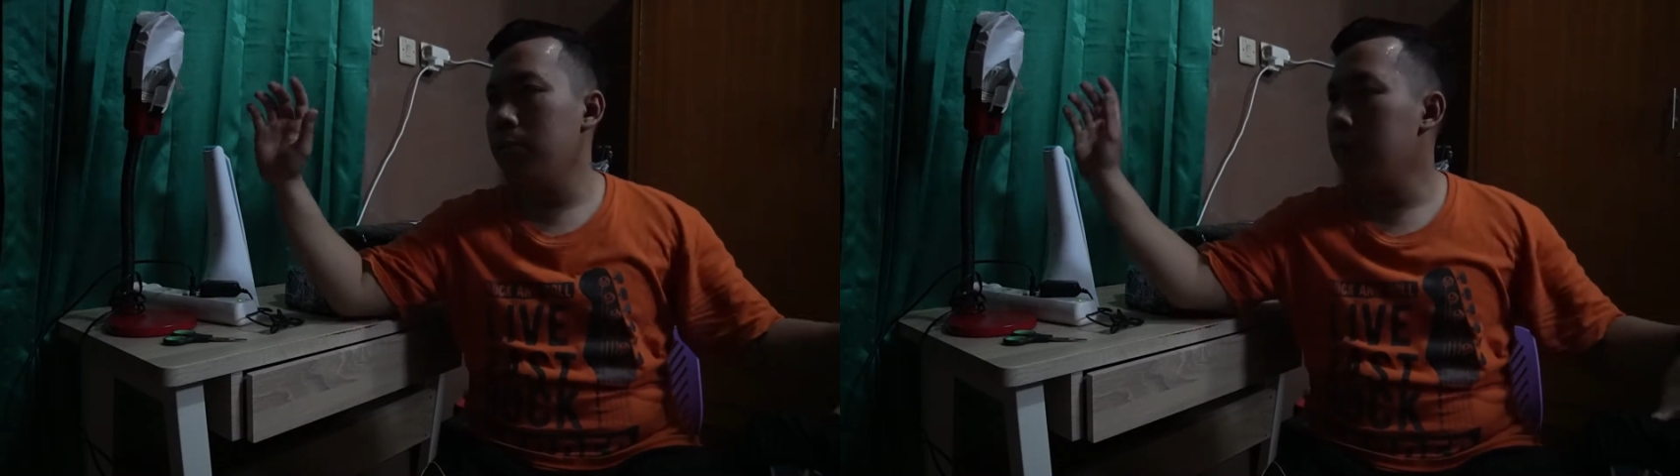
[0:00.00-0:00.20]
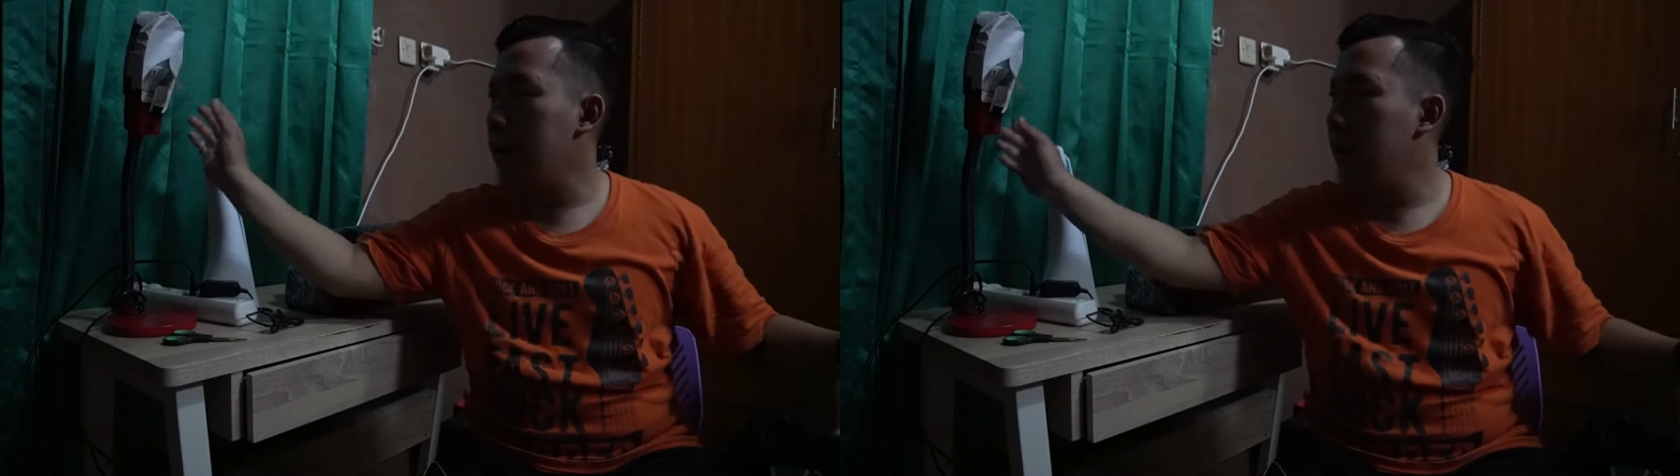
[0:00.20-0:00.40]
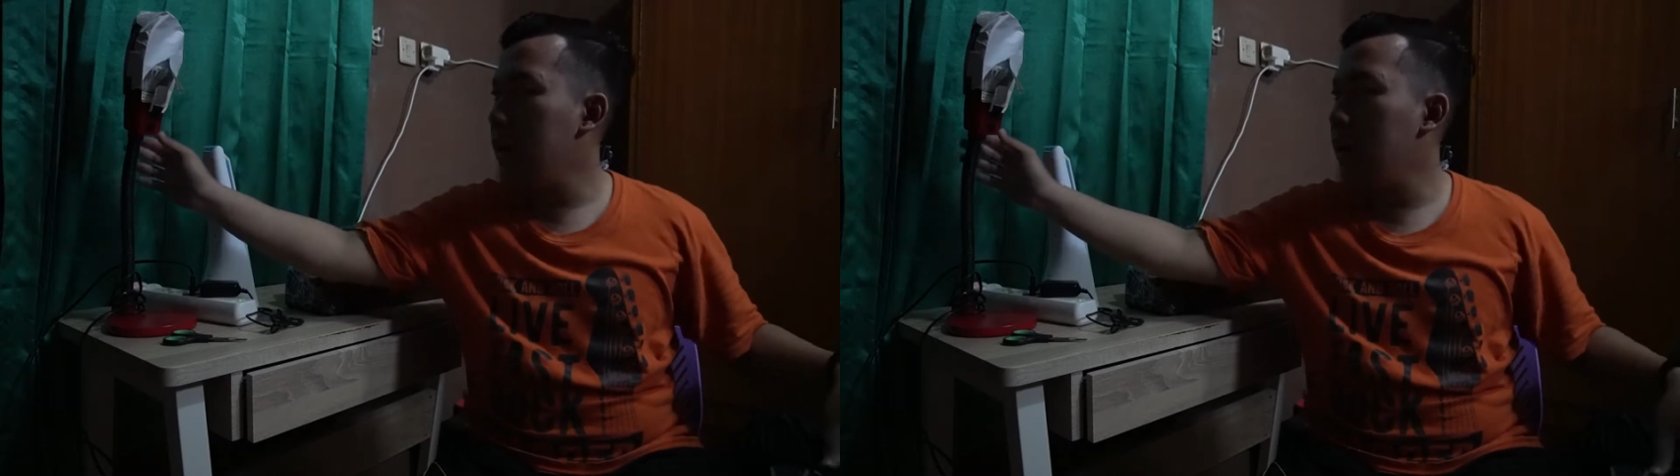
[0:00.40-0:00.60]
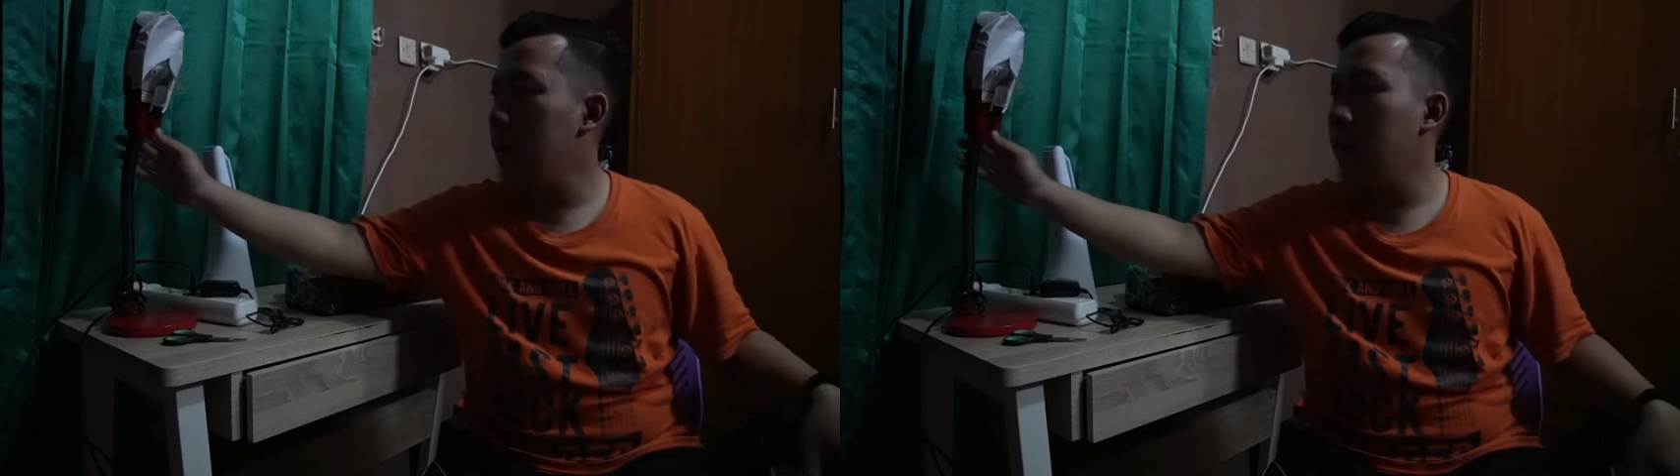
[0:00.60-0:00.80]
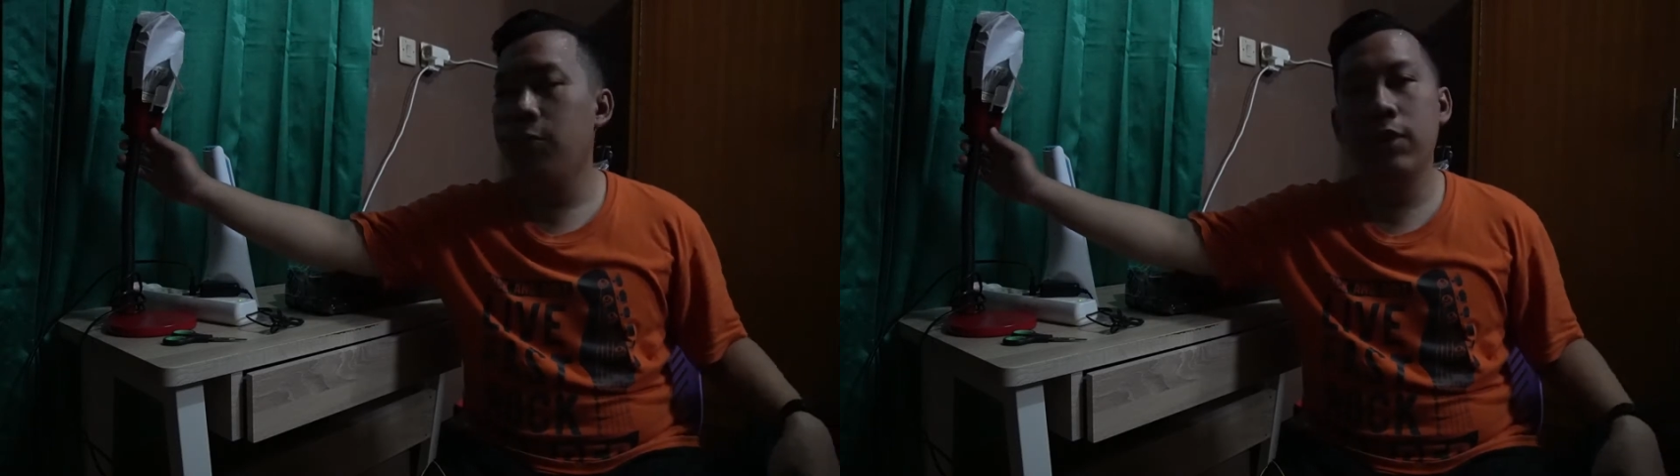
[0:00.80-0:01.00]
pakai
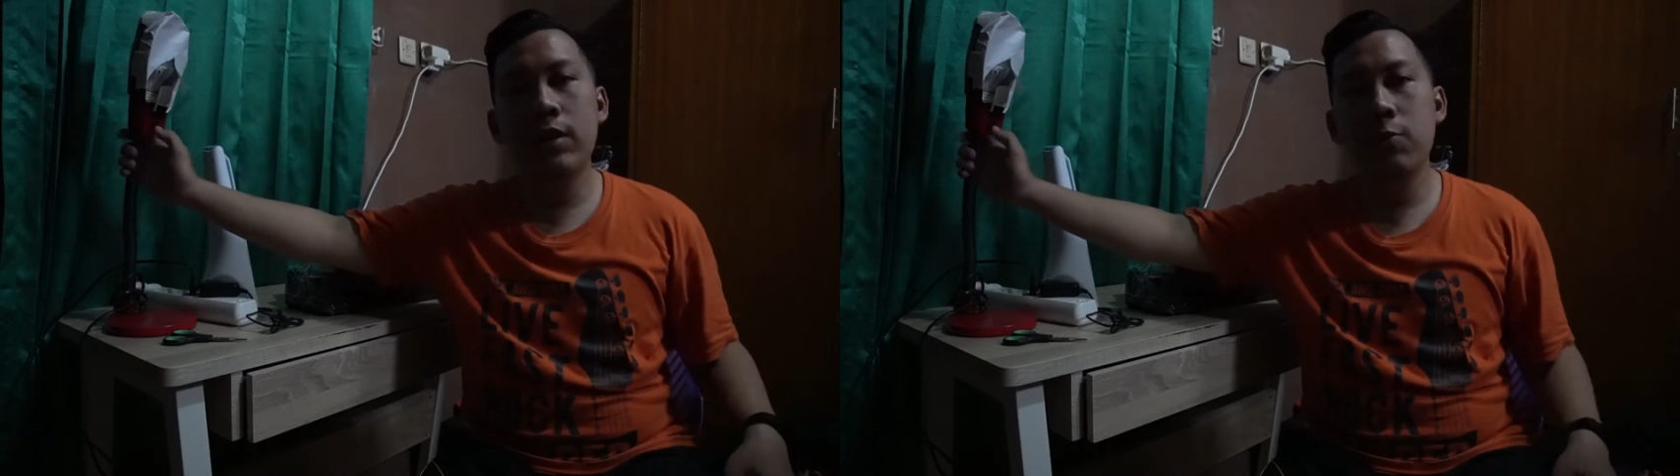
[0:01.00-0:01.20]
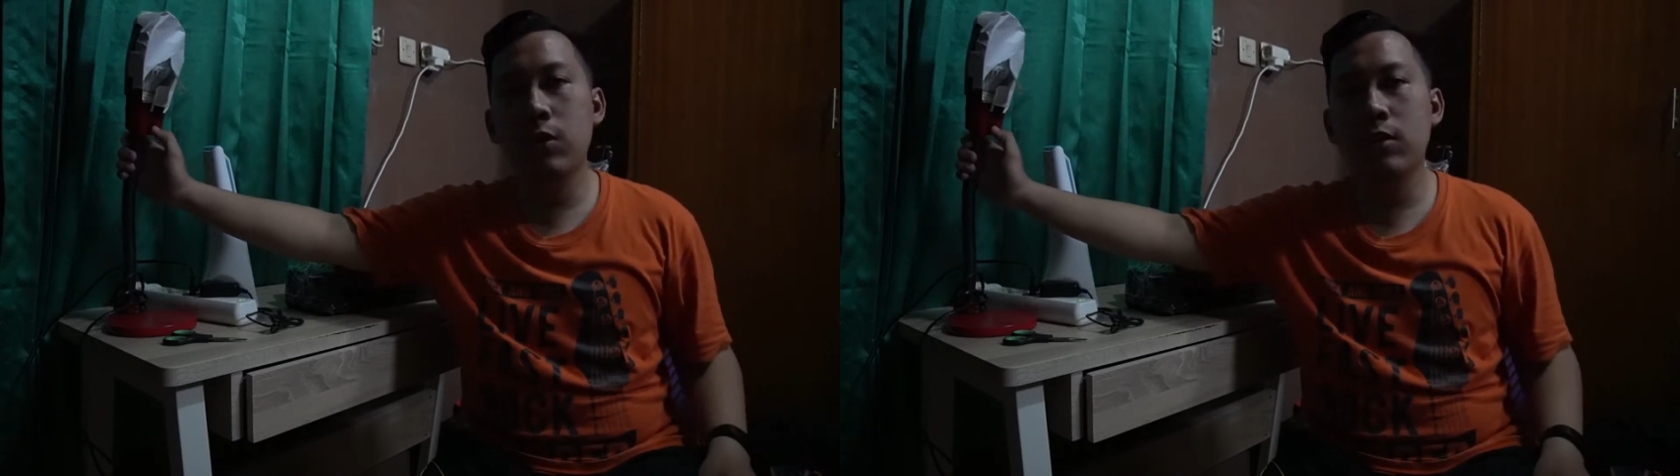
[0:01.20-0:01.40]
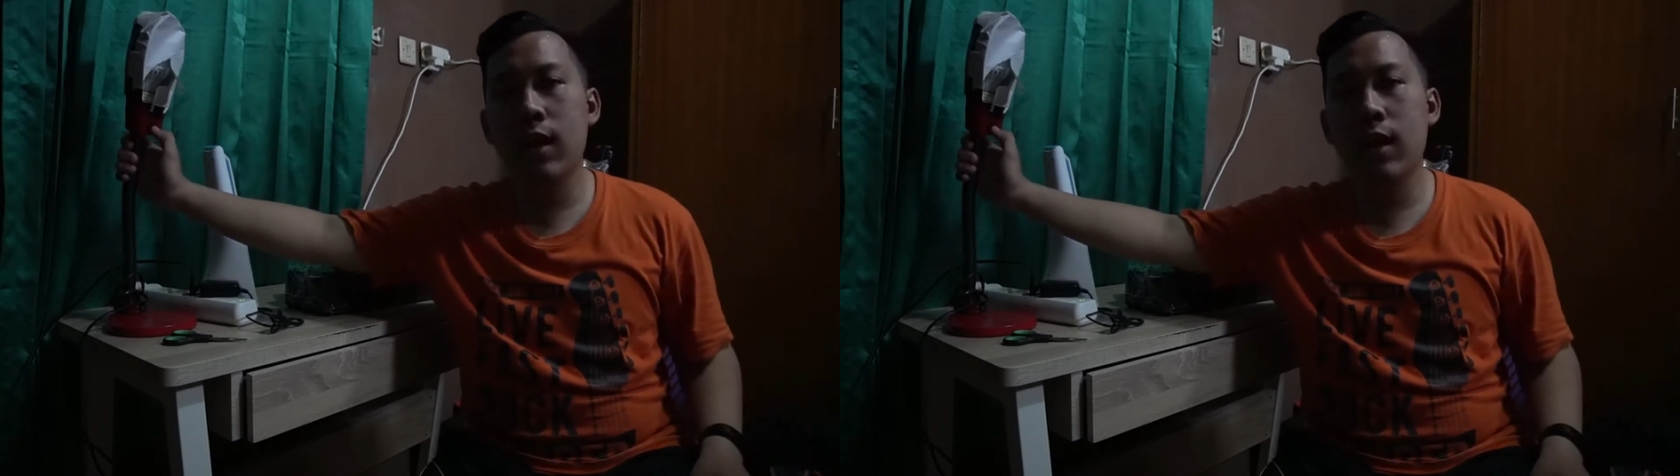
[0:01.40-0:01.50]
lampu ini buat